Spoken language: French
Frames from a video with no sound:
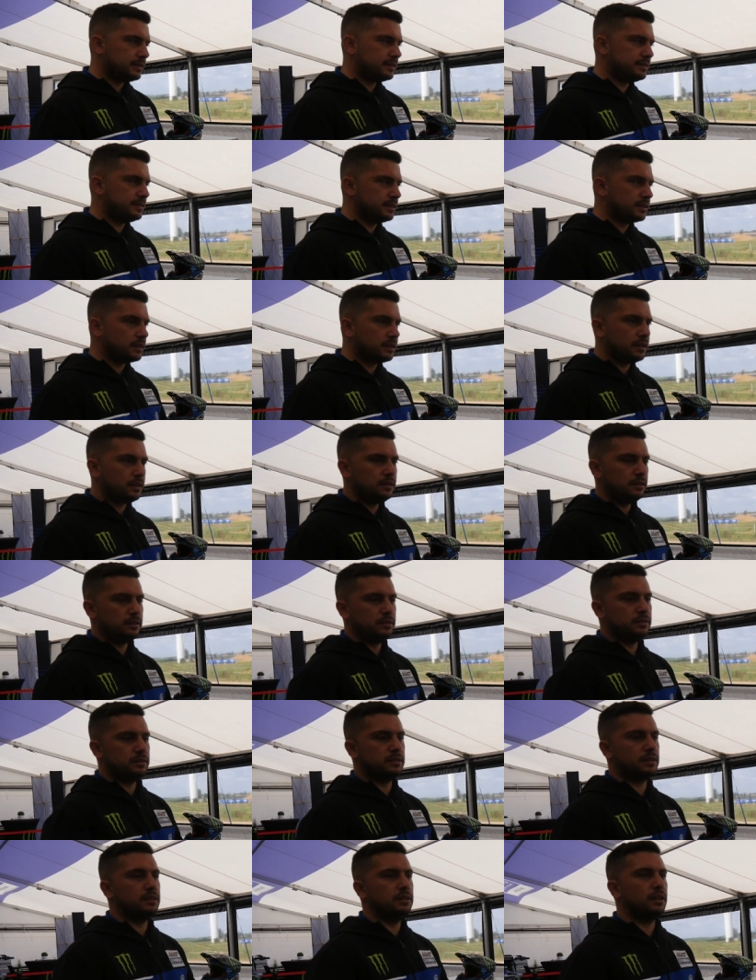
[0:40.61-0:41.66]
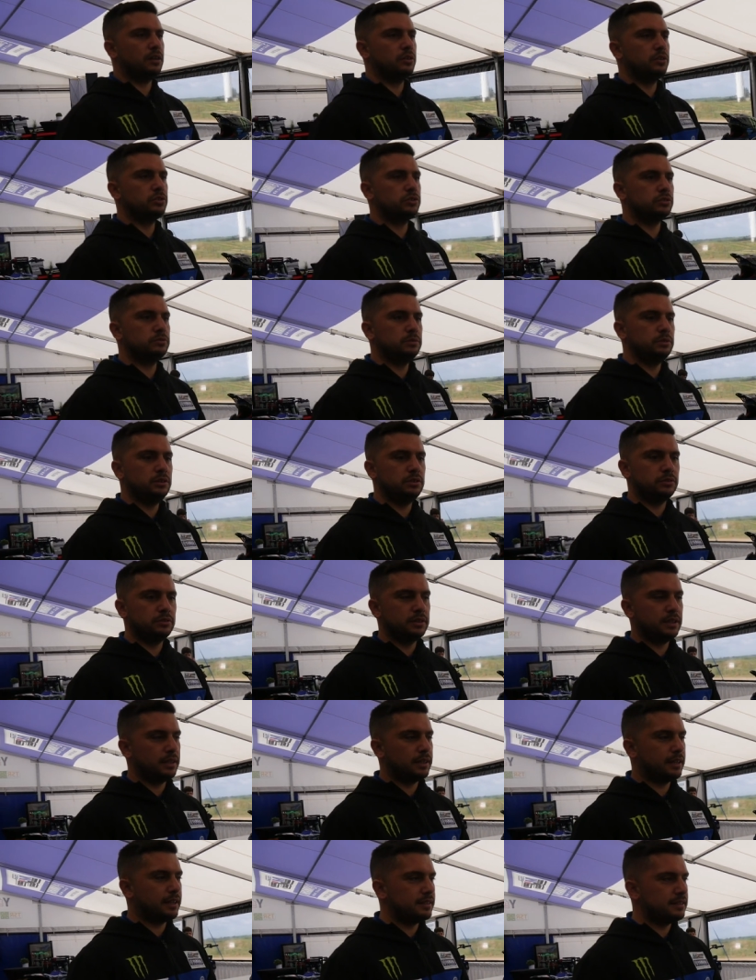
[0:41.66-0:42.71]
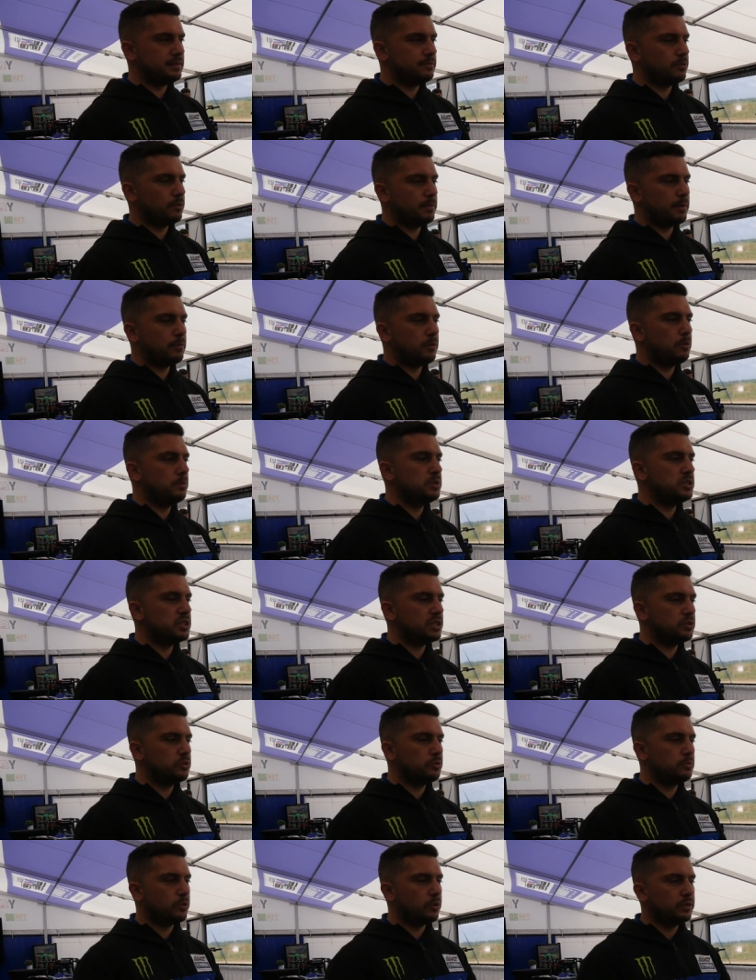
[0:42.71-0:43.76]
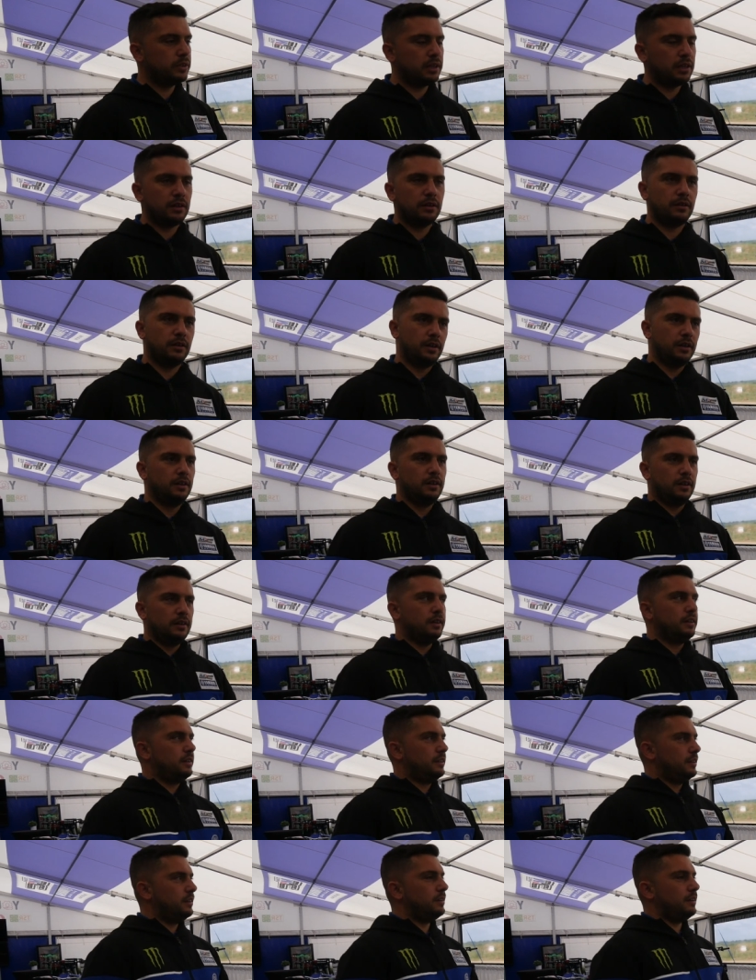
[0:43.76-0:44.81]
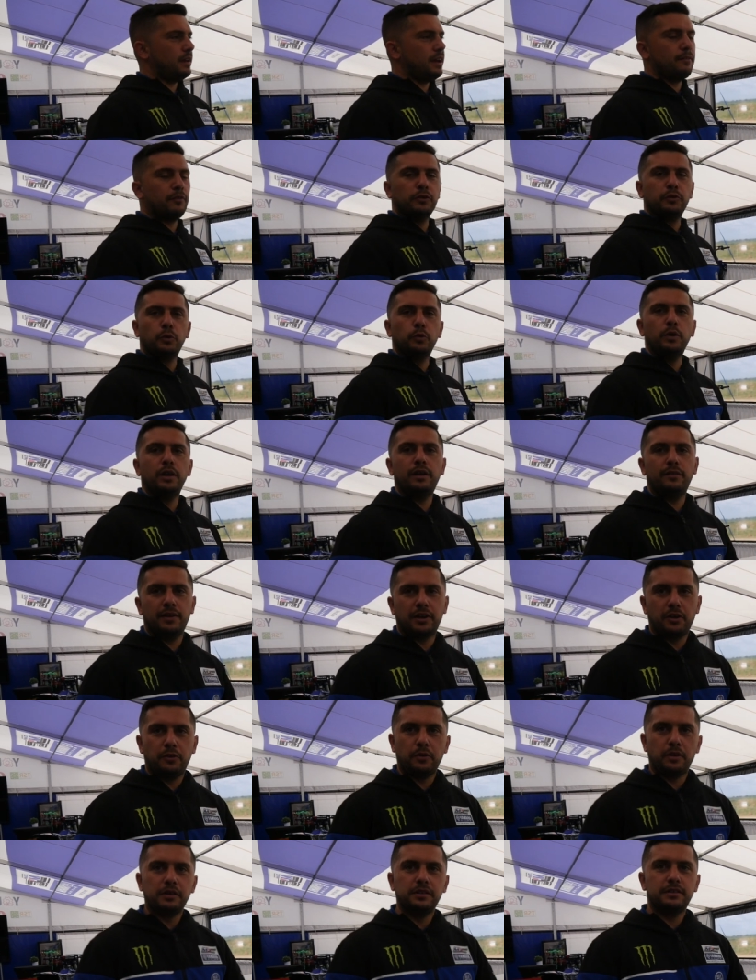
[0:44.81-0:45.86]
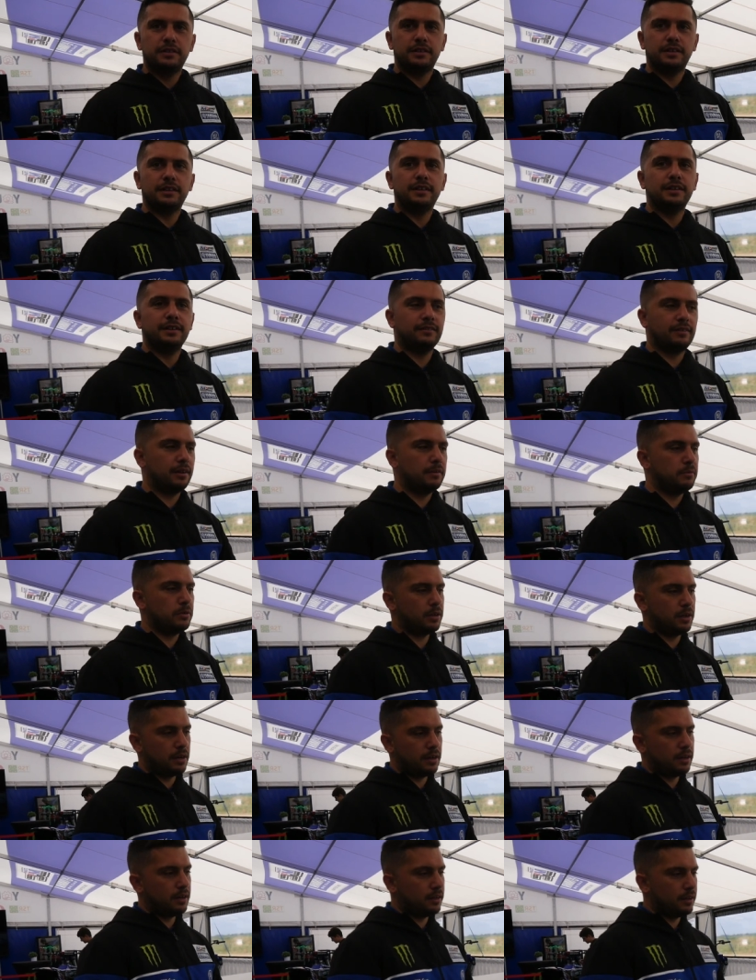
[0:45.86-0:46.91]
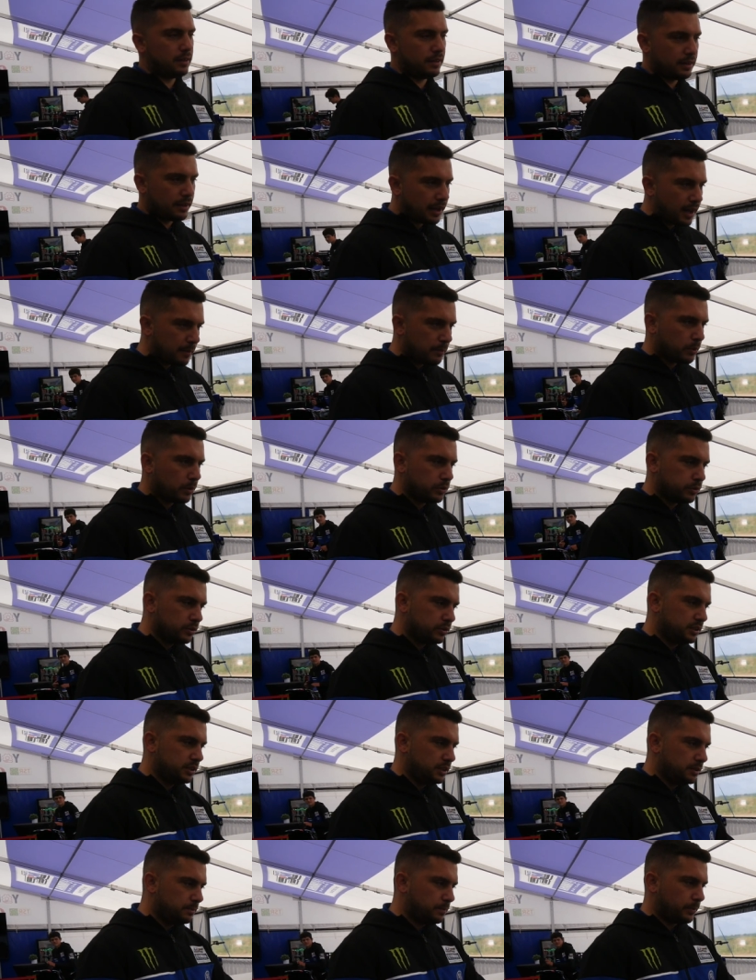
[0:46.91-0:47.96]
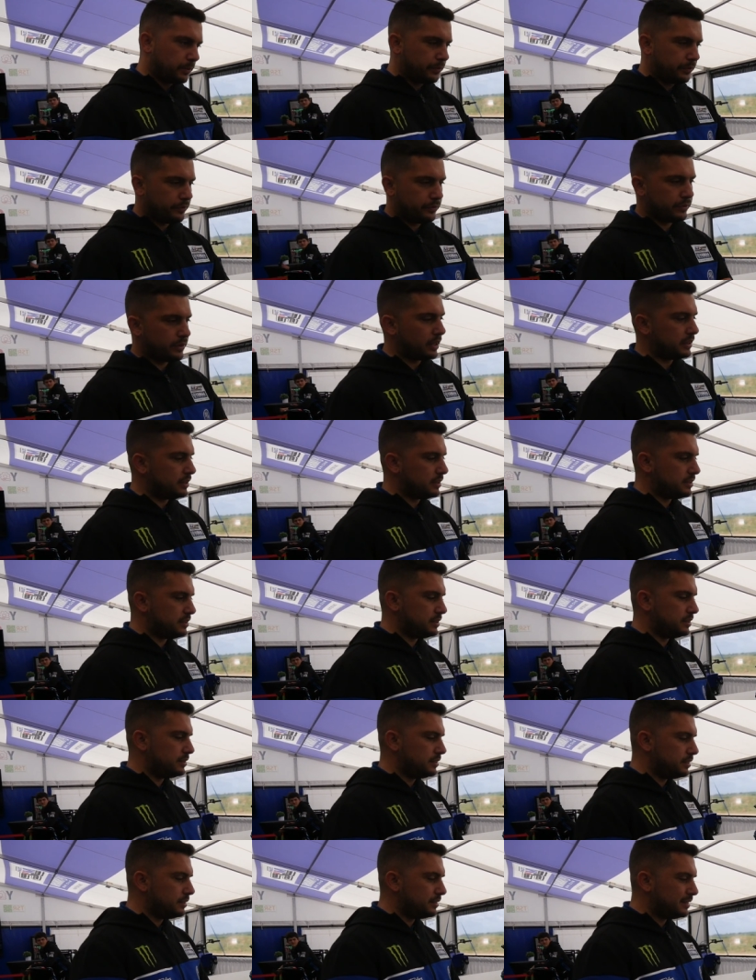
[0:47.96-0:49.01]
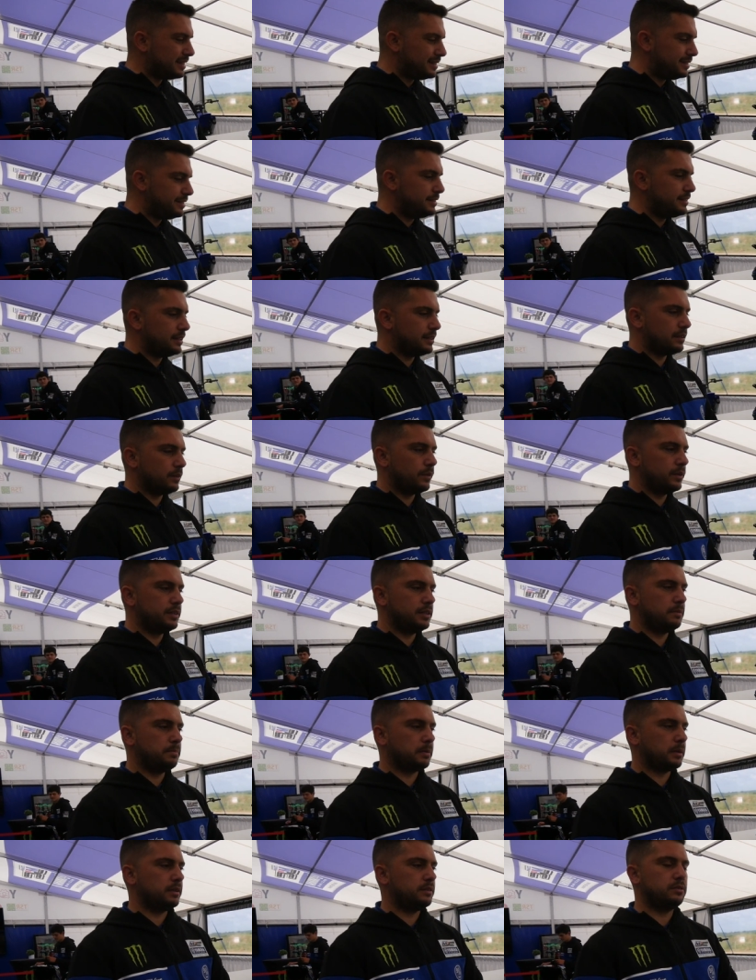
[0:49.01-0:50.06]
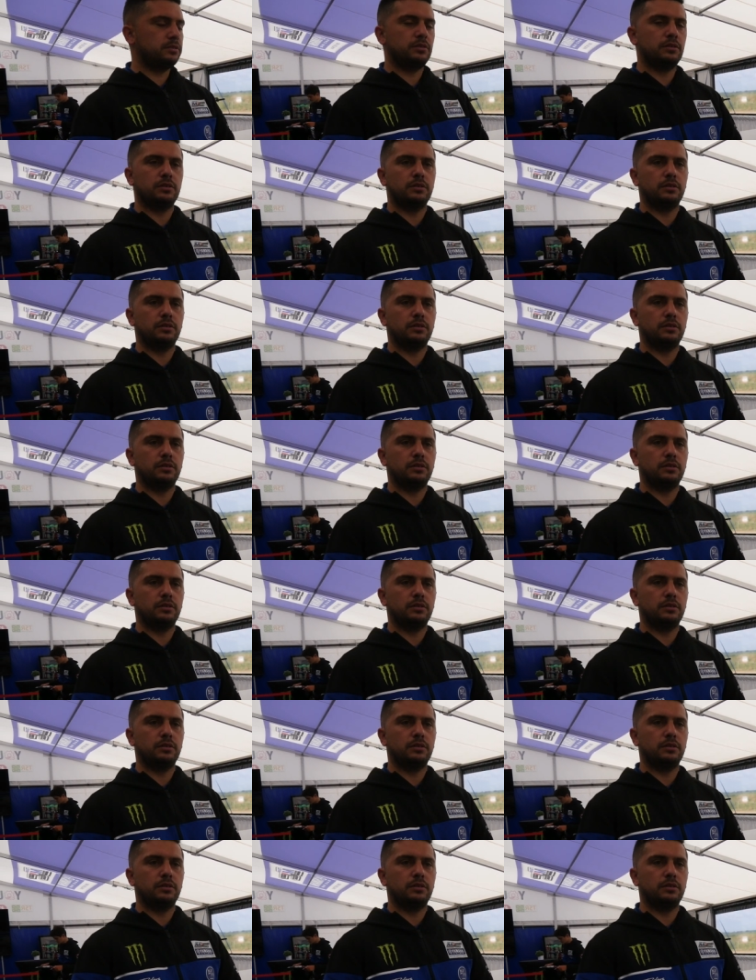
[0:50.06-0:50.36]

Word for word: serré. C'est-à-dire qu'aujourd'hui, on est quasiment même obligé de demander euh, avant de rouler avec. C'est vraiment un, prototype. Il y a des, idées qui ont été prises